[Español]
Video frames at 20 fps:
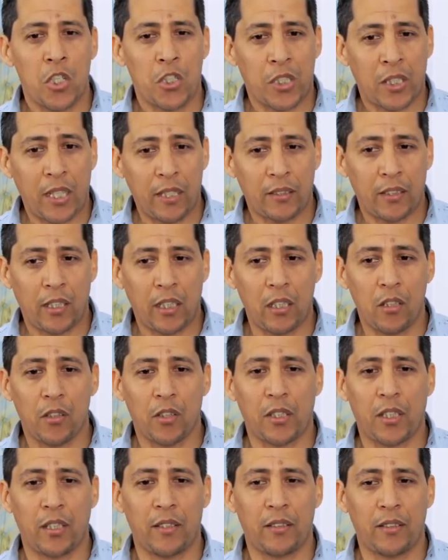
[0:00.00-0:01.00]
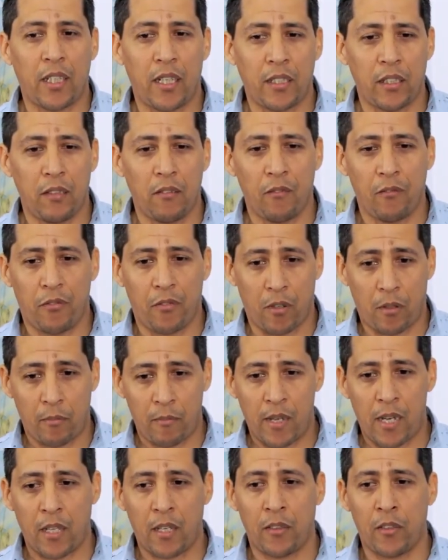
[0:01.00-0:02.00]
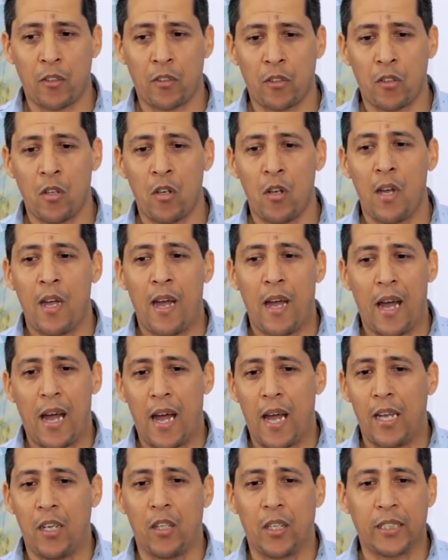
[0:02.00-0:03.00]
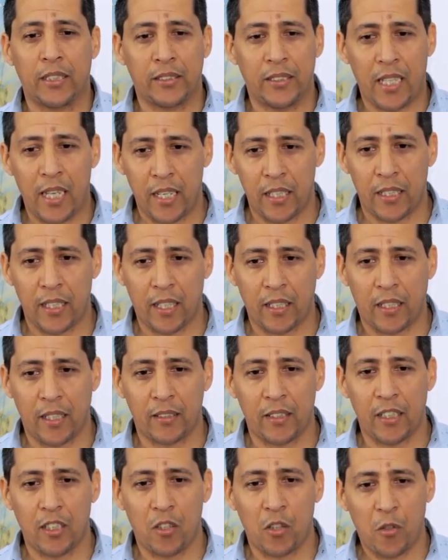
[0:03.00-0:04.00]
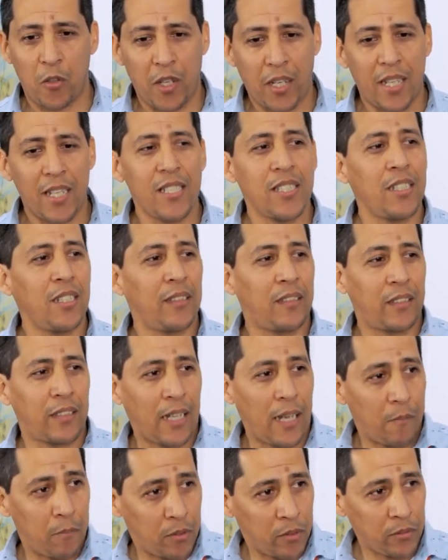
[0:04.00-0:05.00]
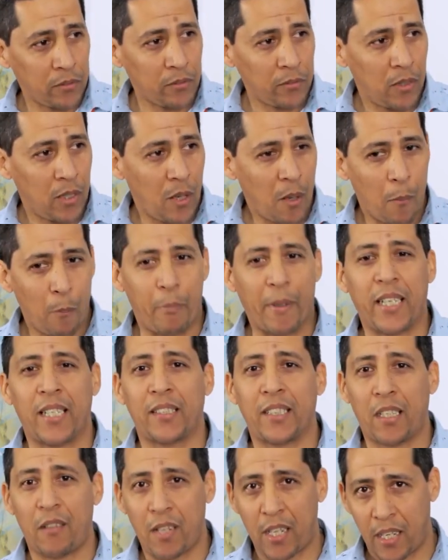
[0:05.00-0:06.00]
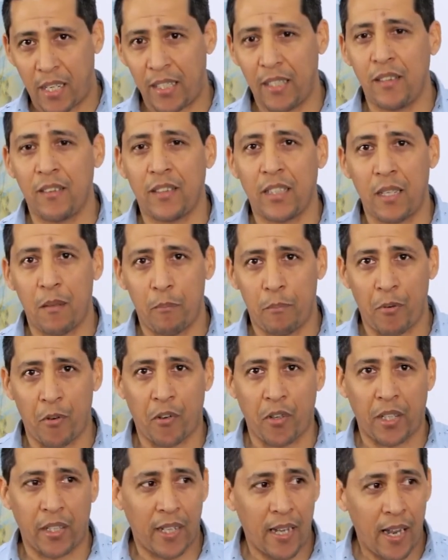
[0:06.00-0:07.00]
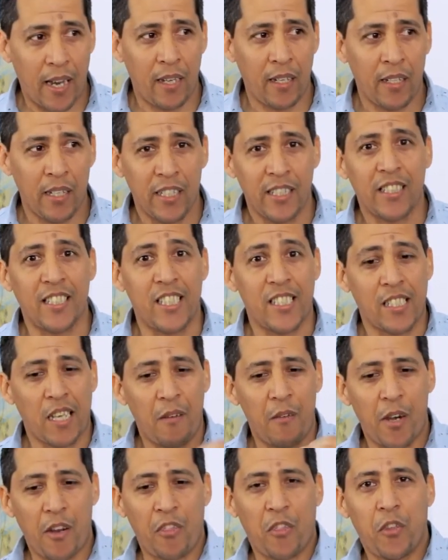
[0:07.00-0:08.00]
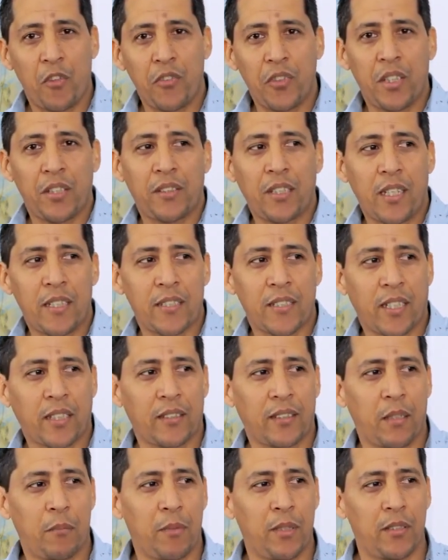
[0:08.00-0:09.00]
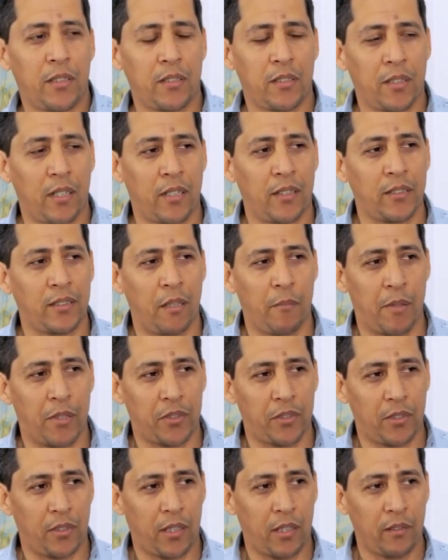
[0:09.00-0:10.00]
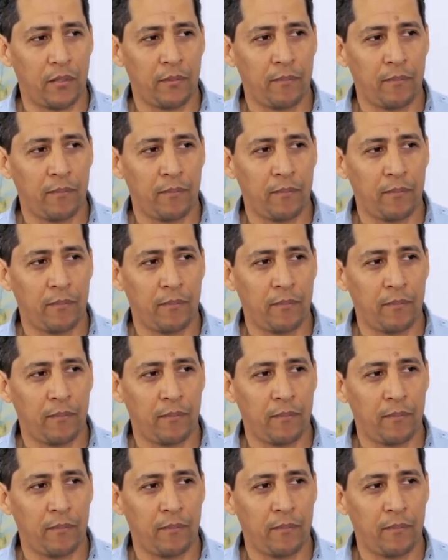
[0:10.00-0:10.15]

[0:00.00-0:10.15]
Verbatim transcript: ya tengo que estar informando a las áreas que tengo ese tramo para trabajar en tiempo real y saber dónde está exactamente esa persona.